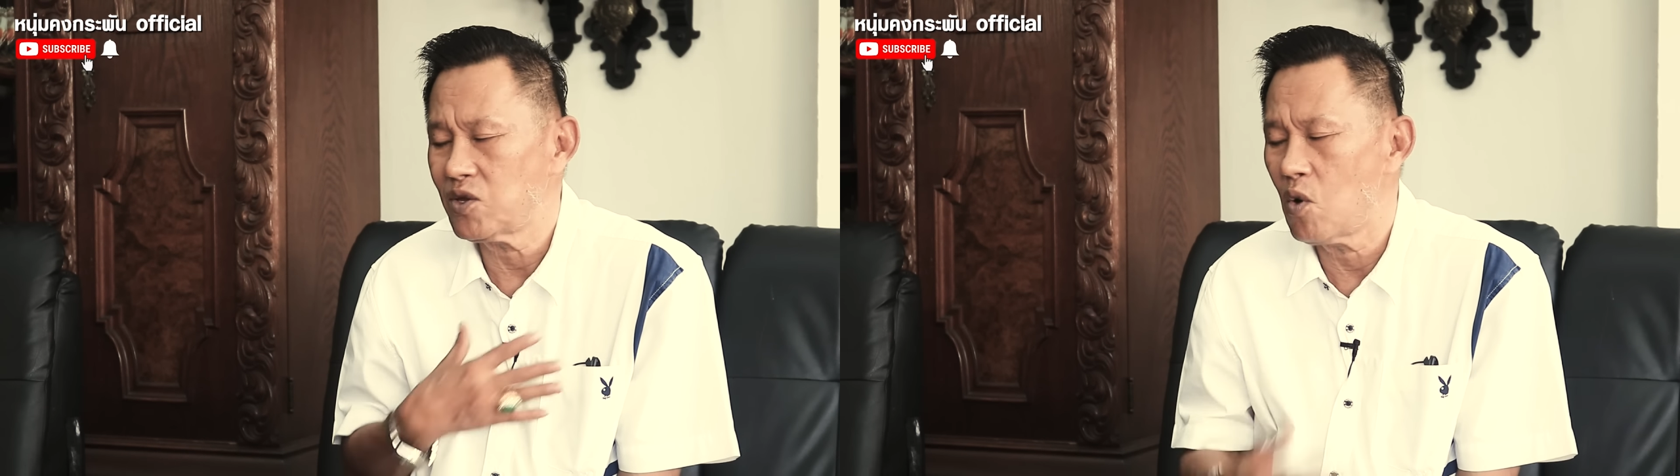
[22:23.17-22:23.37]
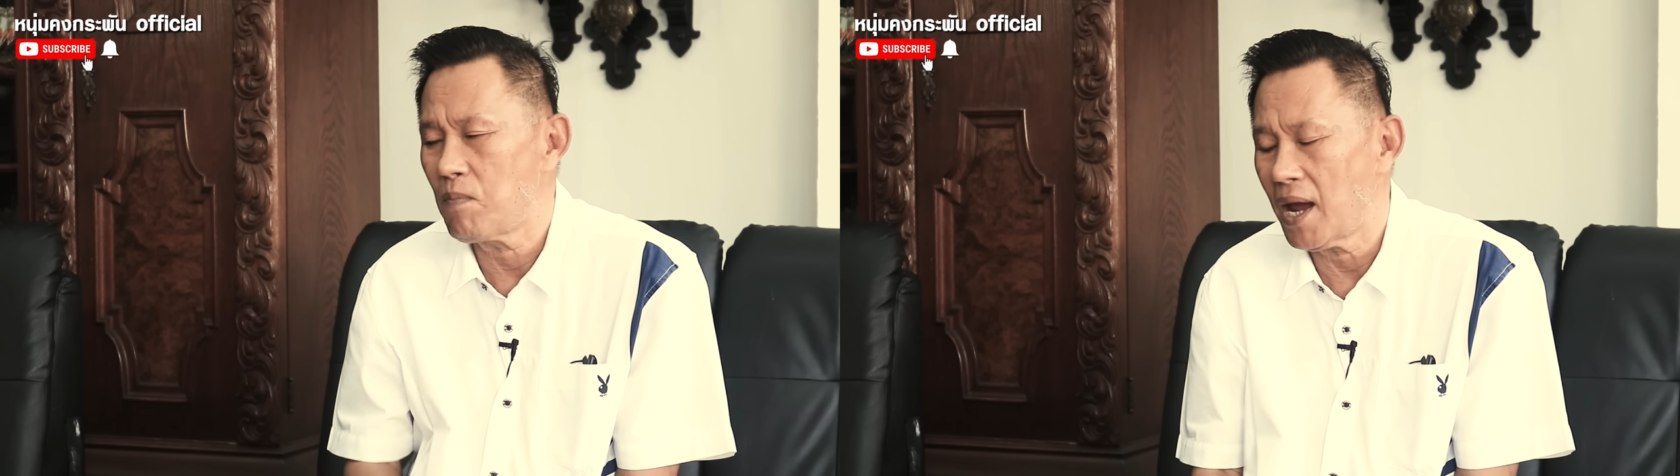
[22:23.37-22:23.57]

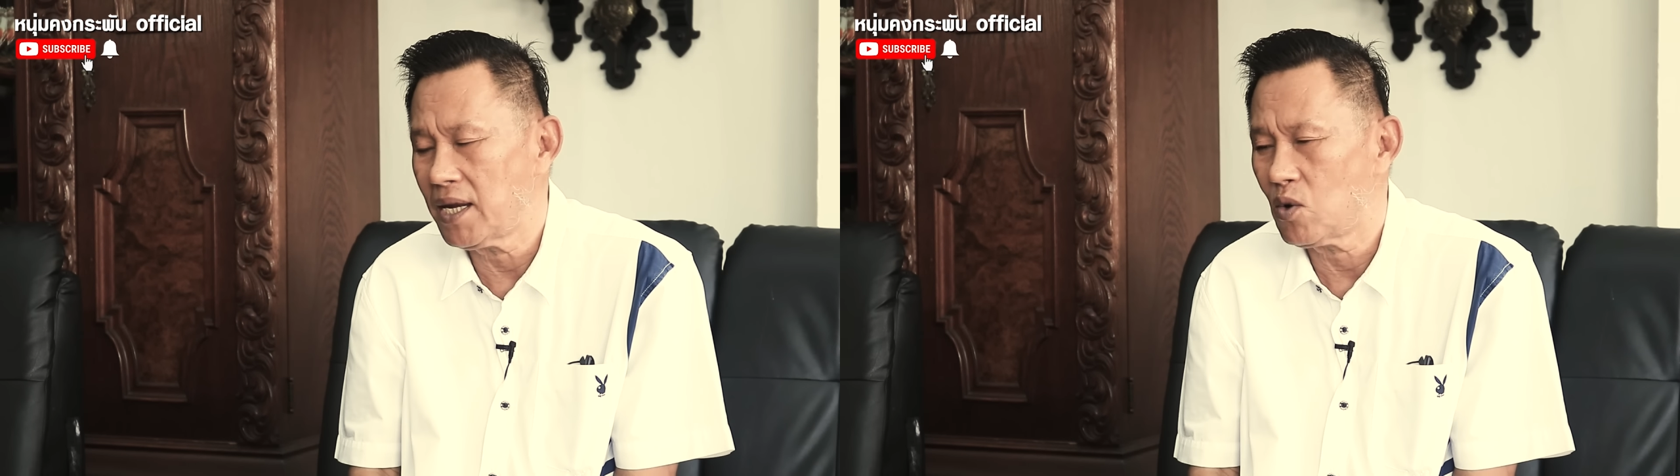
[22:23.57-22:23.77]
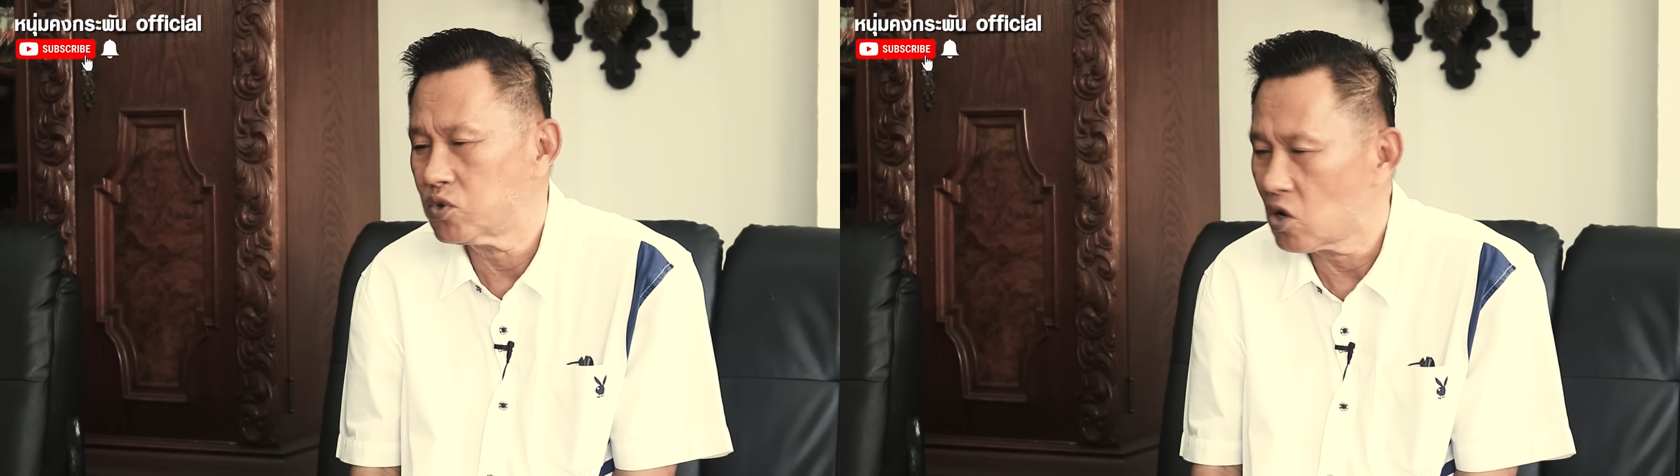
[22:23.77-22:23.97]
อยู่ไป
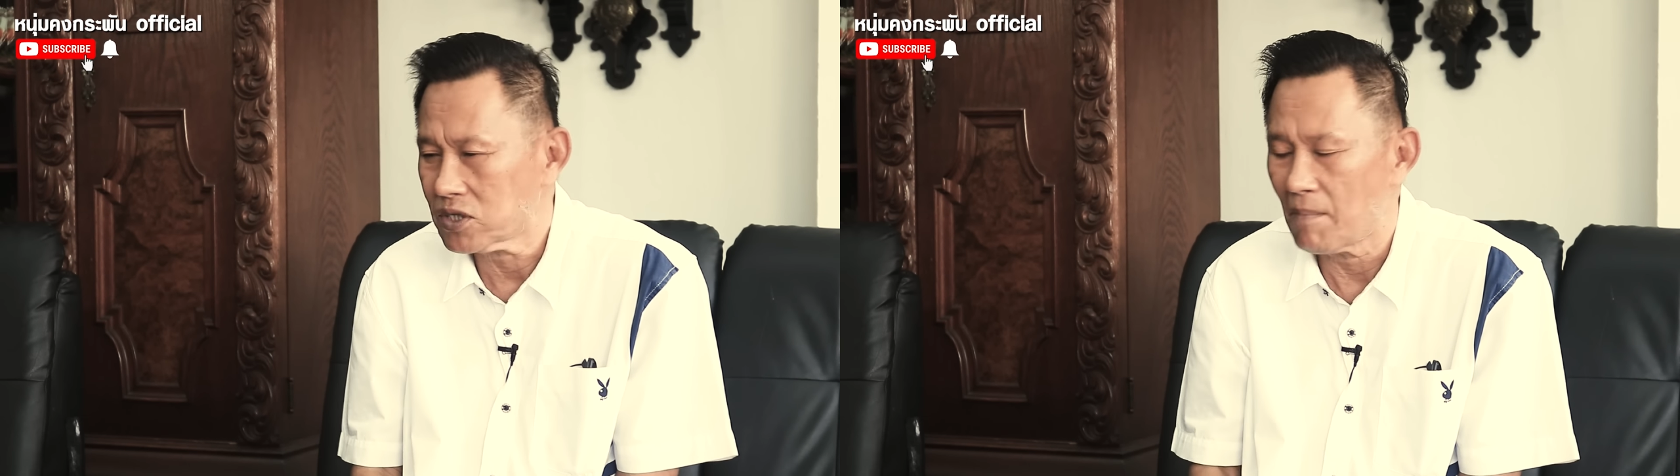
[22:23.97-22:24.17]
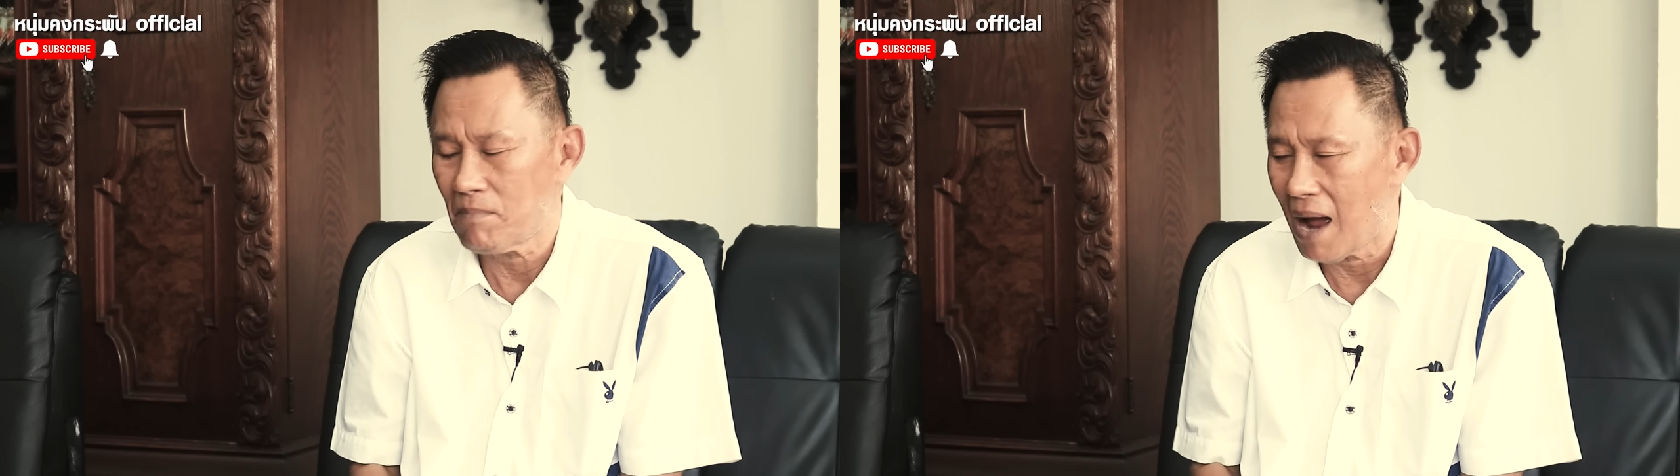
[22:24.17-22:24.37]
นี่กูต้อง
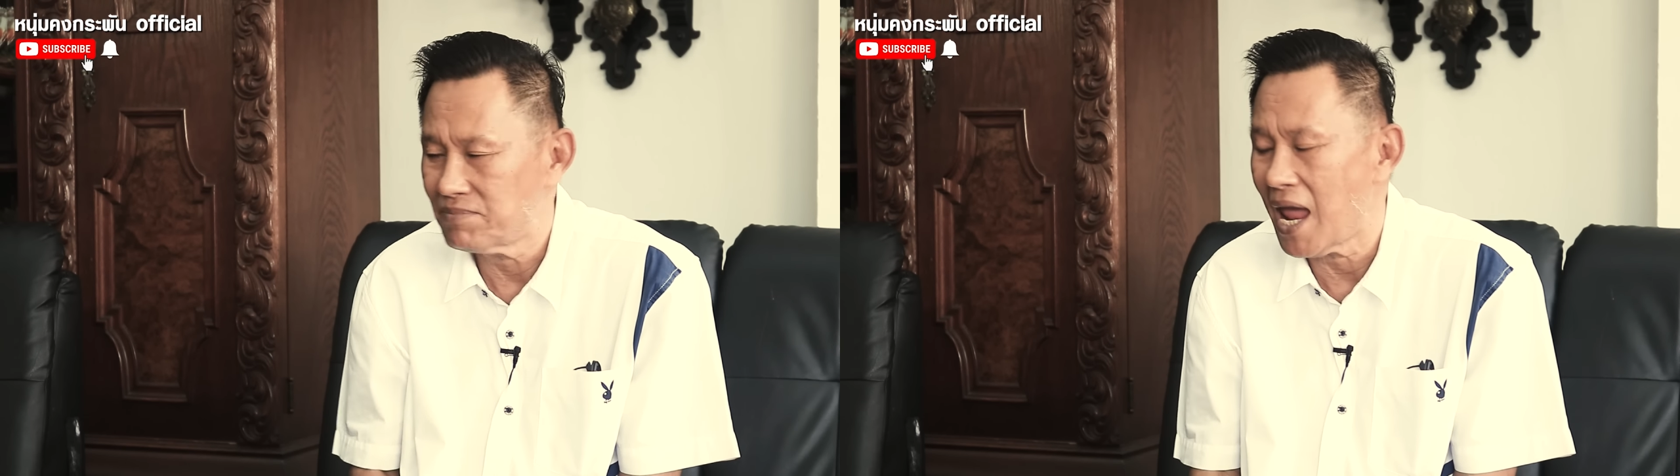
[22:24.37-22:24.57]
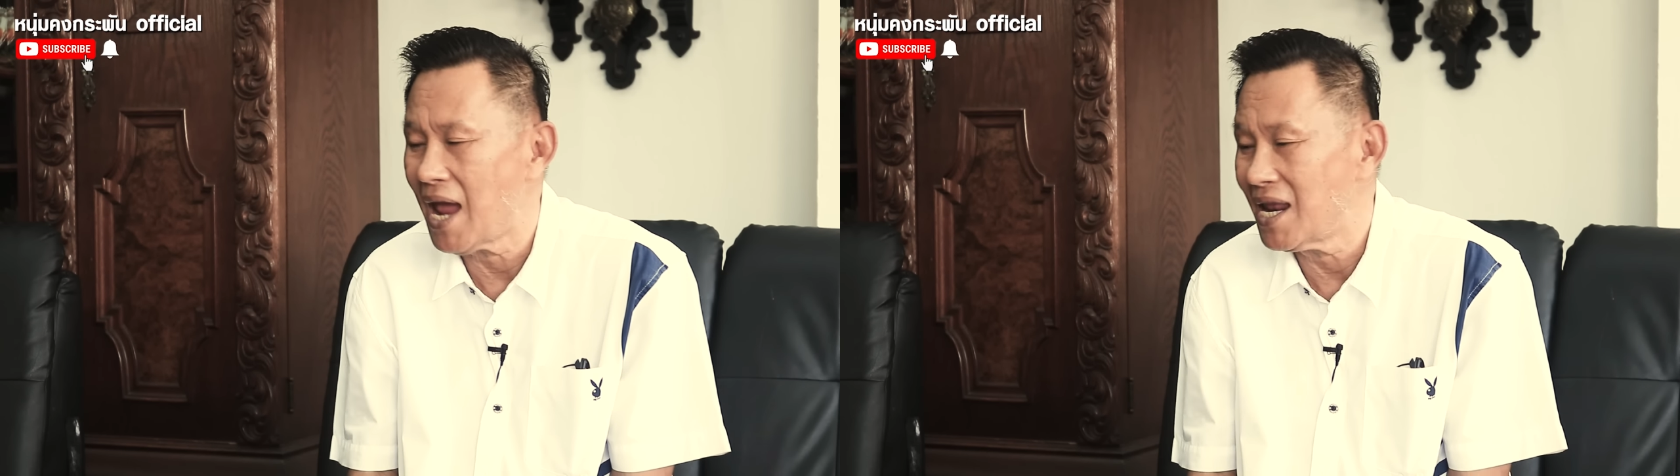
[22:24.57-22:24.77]
ทำบาป
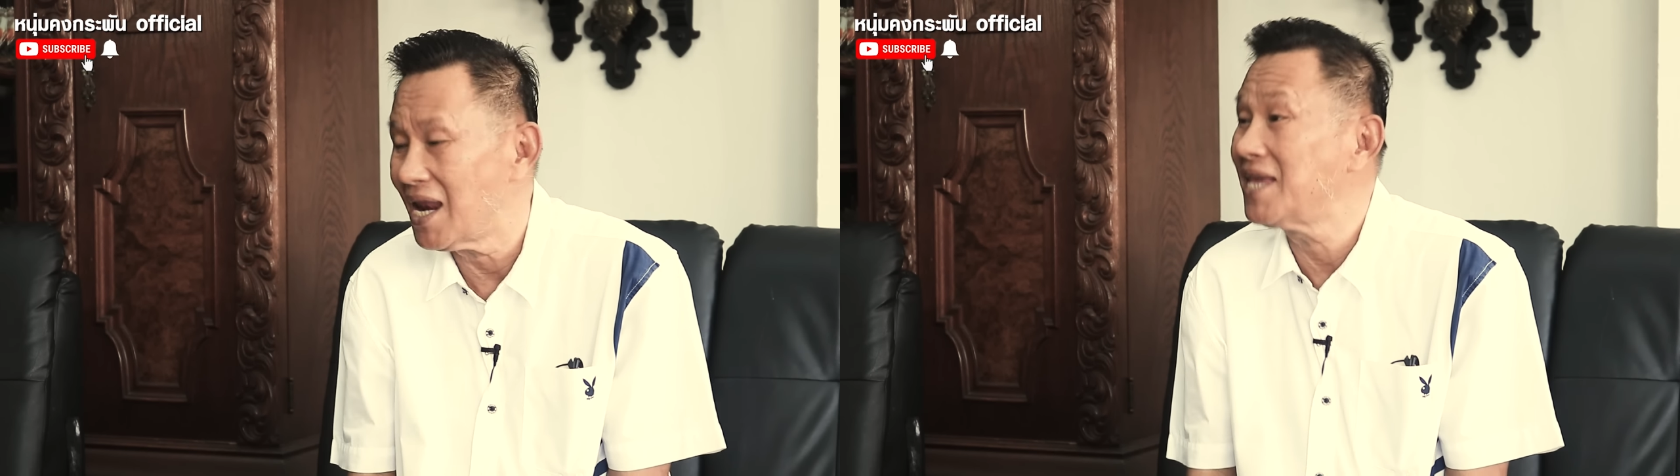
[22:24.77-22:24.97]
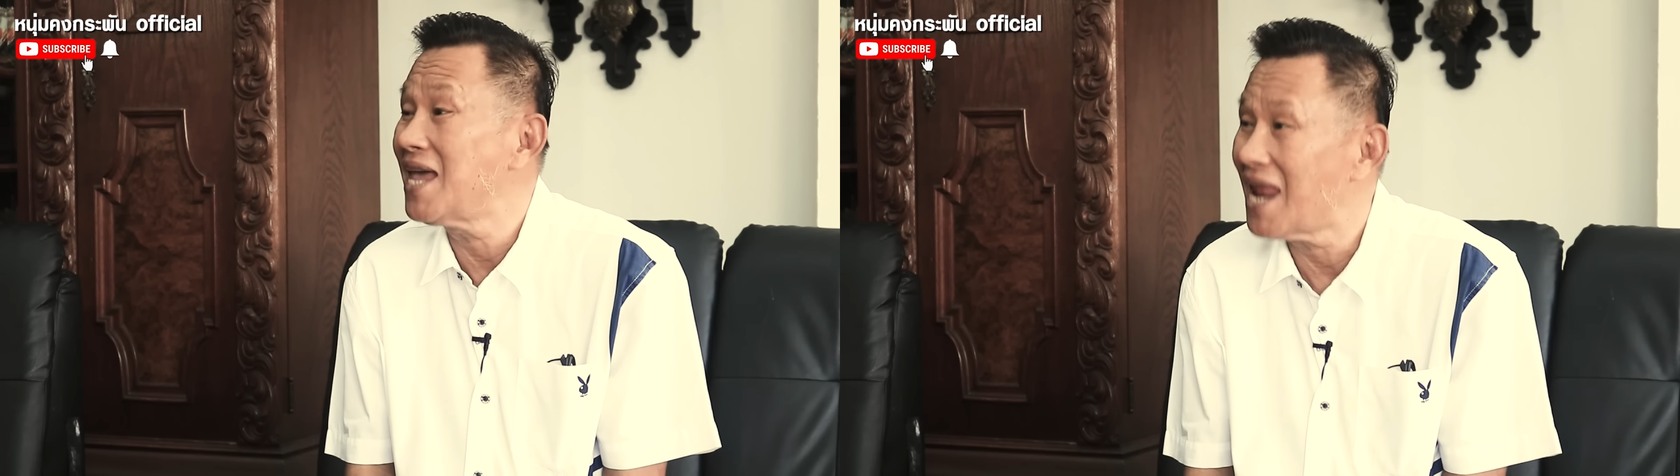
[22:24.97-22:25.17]
แน่เลยอะ
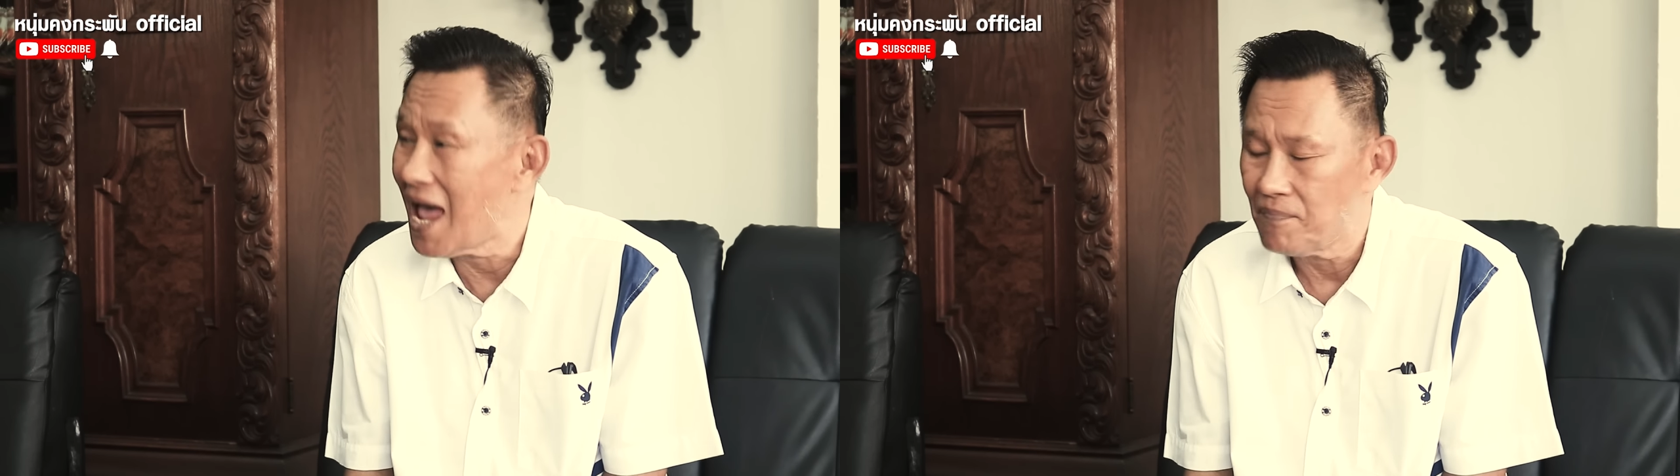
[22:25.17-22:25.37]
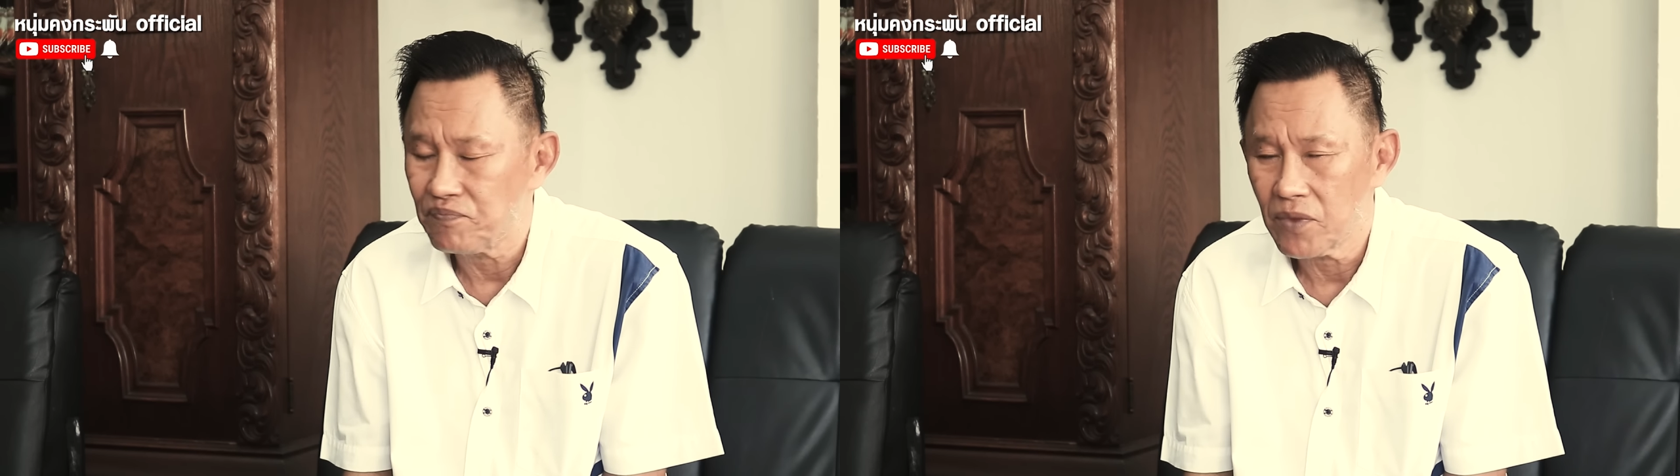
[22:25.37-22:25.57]
ไรเงี้ยนะ